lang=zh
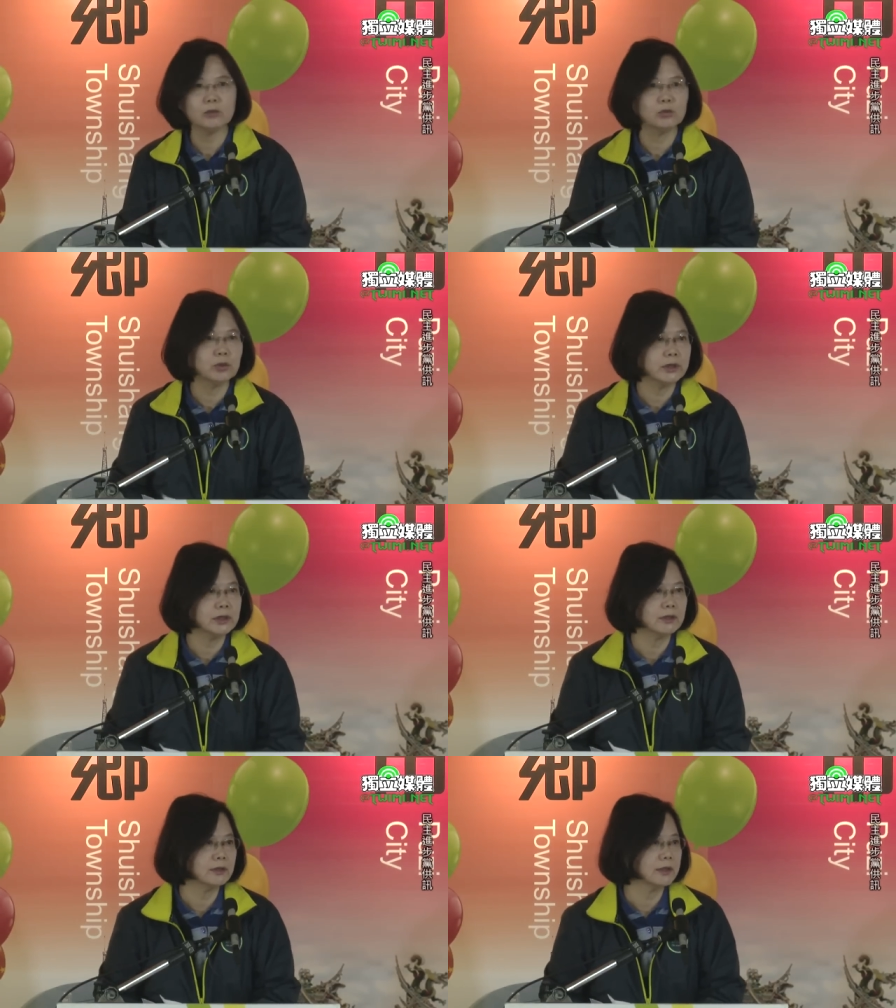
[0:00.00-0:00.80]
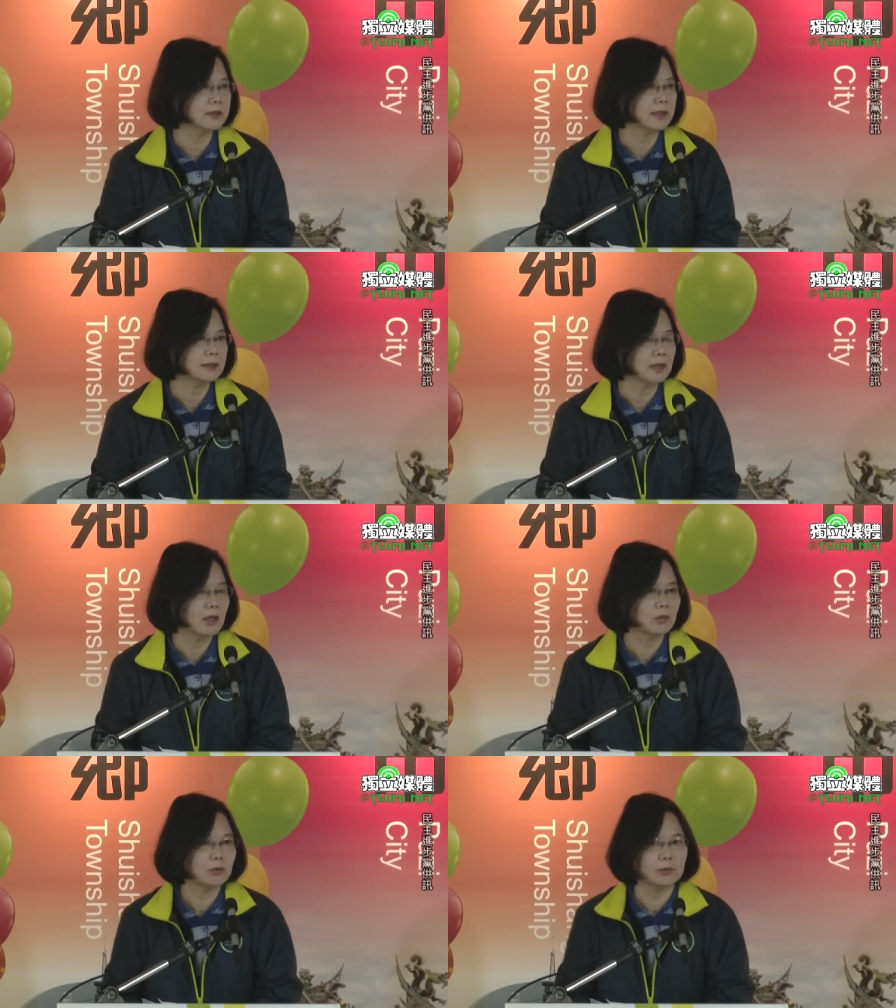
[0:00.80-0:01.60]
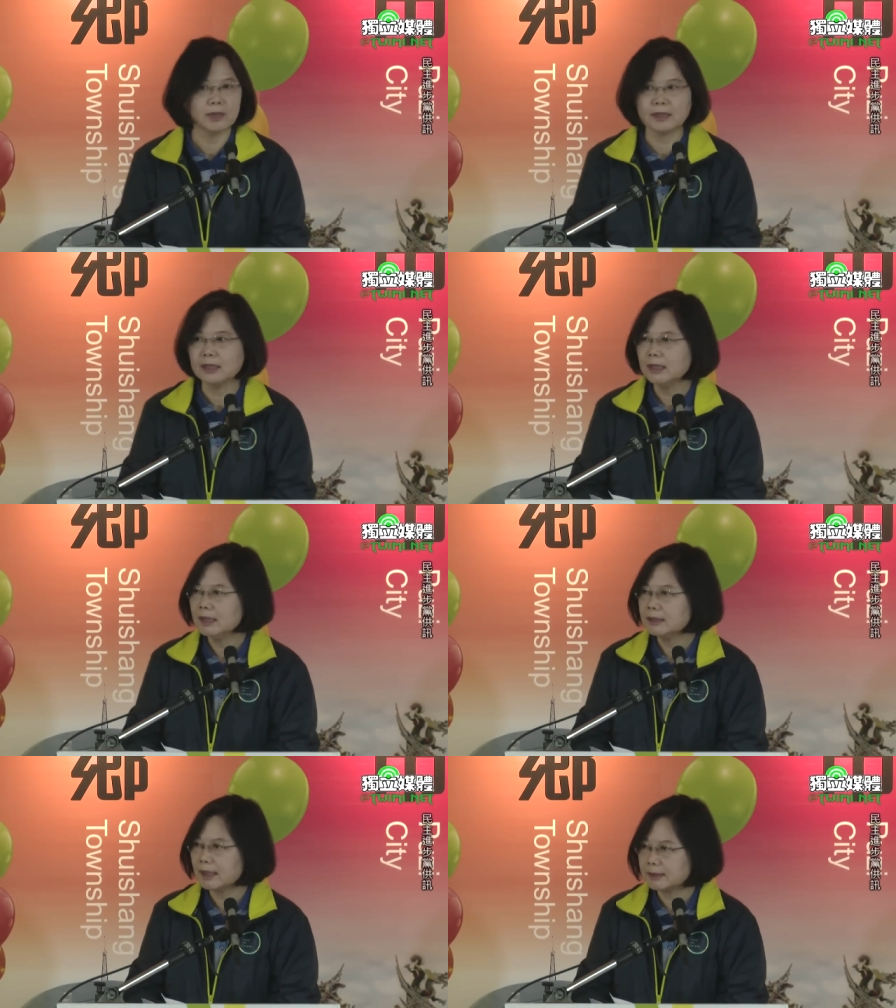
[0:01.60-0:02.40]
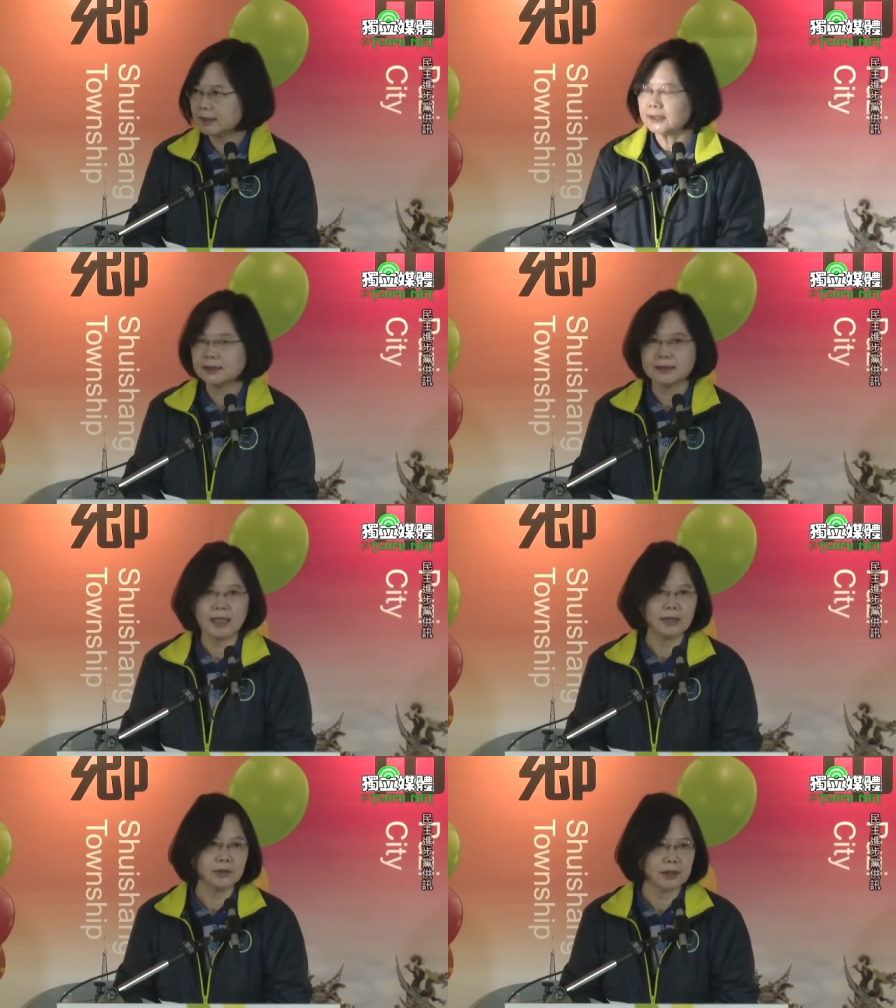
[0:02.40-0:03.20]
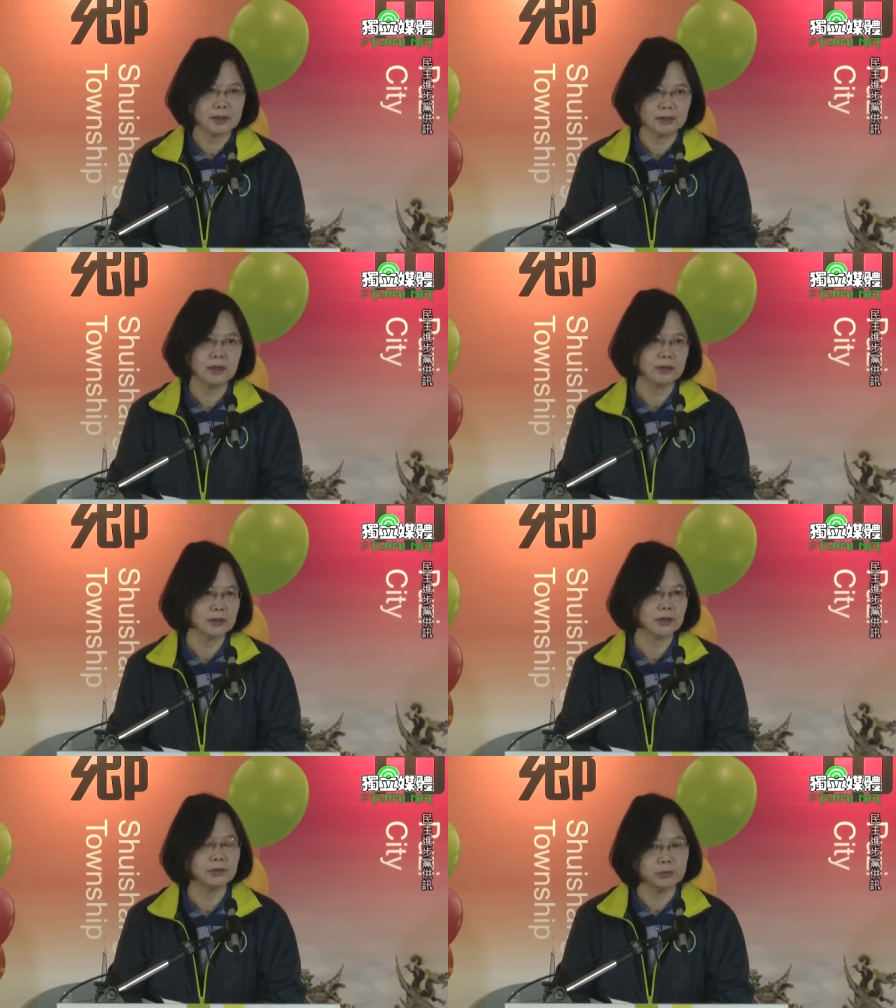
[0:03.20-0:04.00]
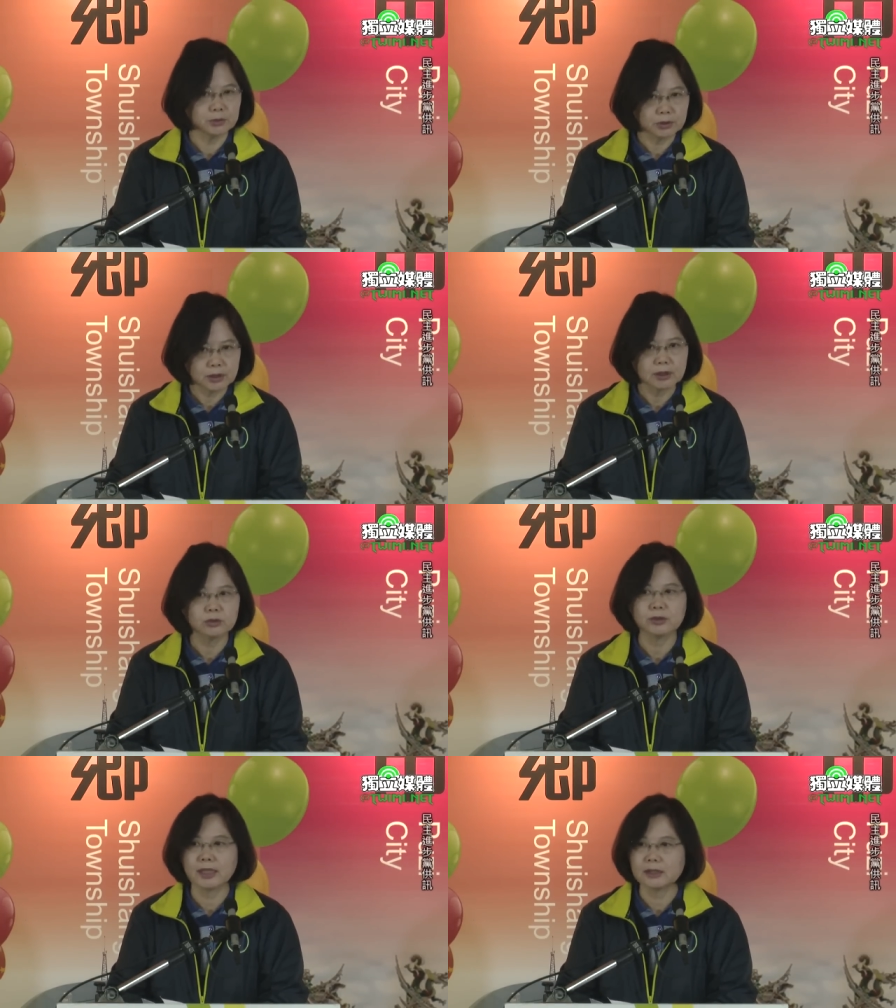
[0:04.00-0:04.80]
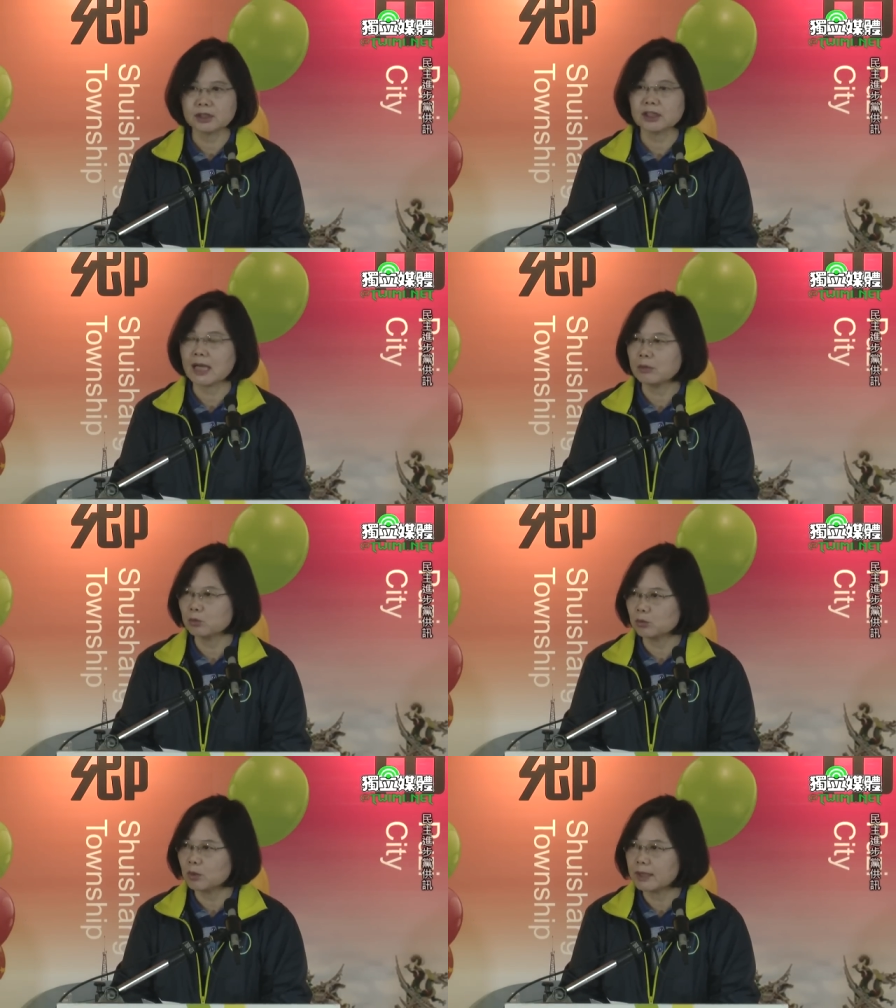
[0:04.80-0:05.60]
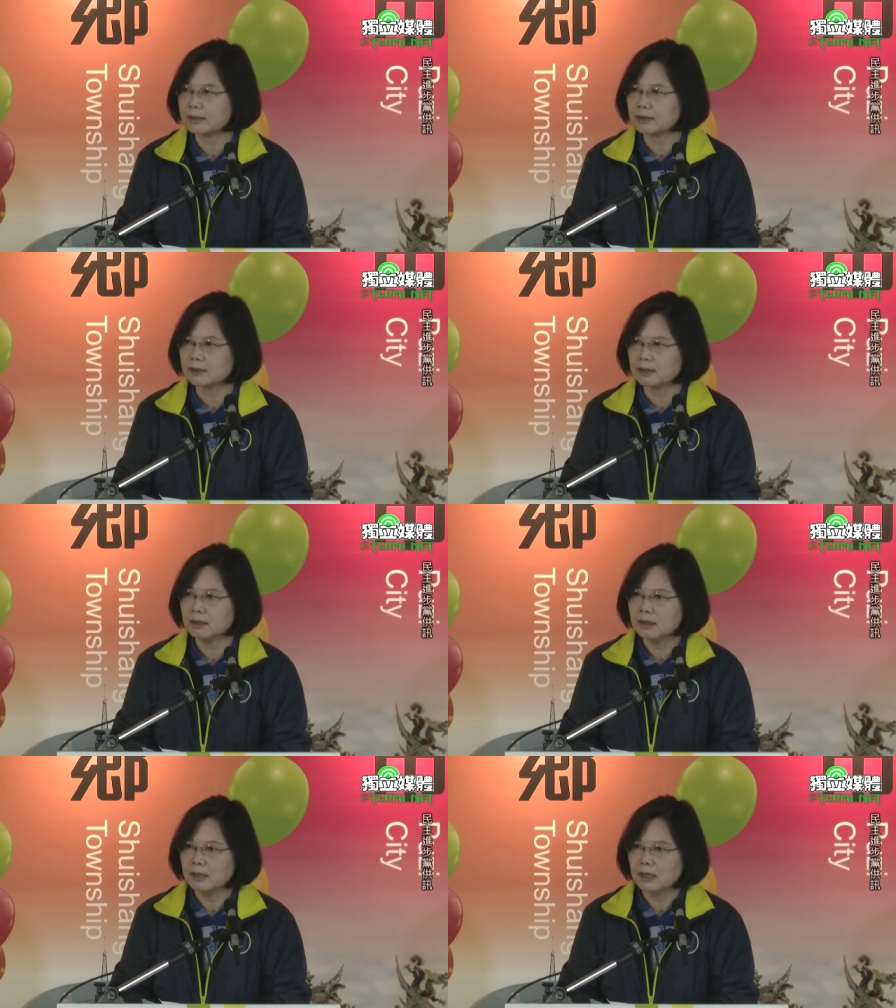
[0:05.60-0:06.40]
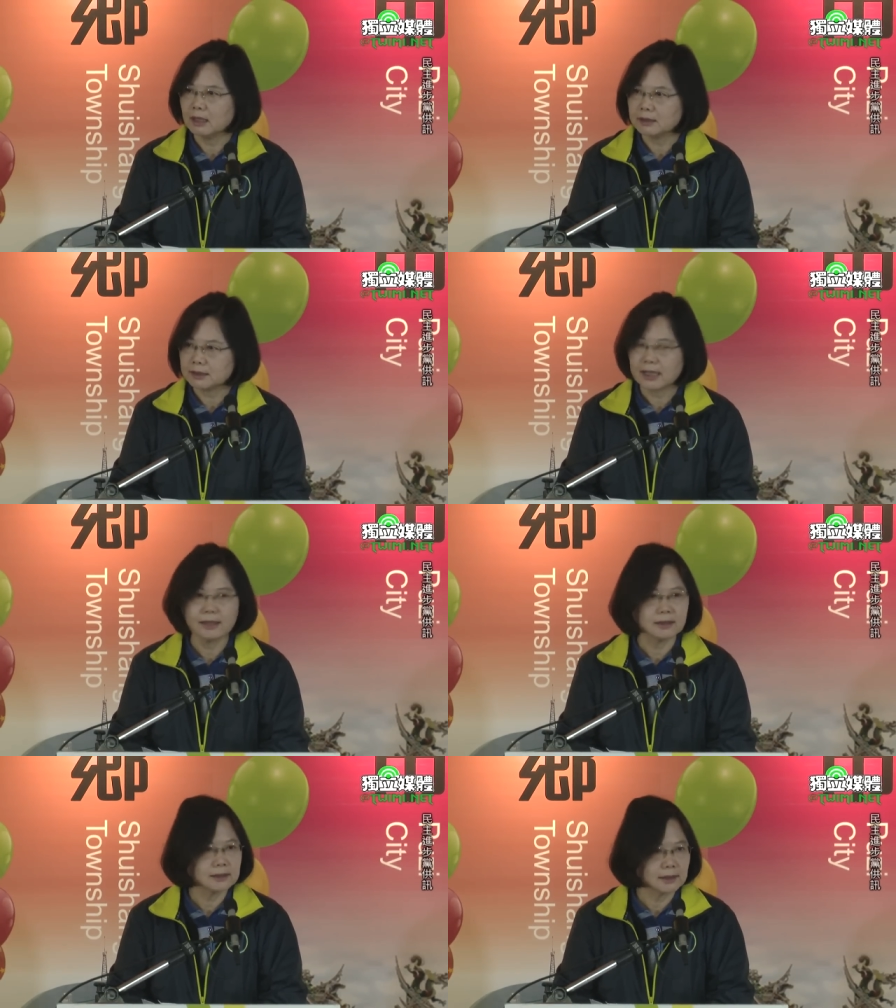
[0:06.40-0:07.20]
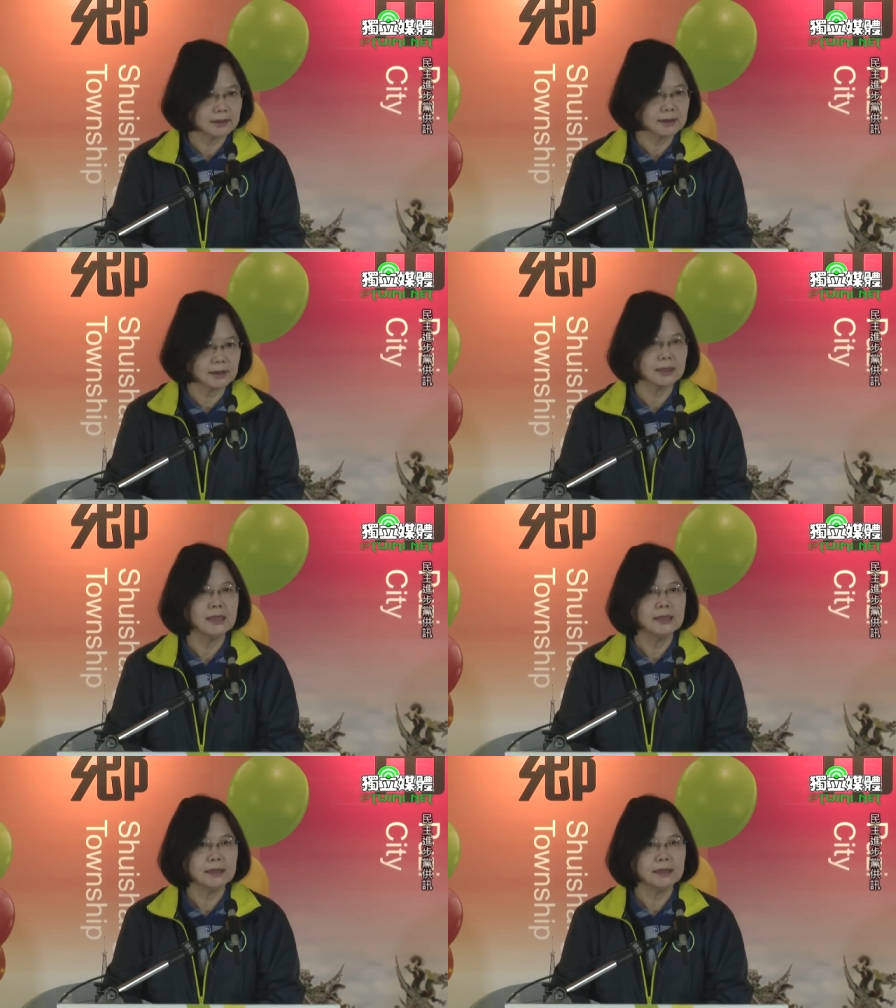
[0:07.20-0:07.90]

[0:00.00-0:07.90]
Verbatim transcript: 吴坤义教授也讲到，我们在这一次大选很早的时候，我们就提出来的十安五环的呃十安的政策。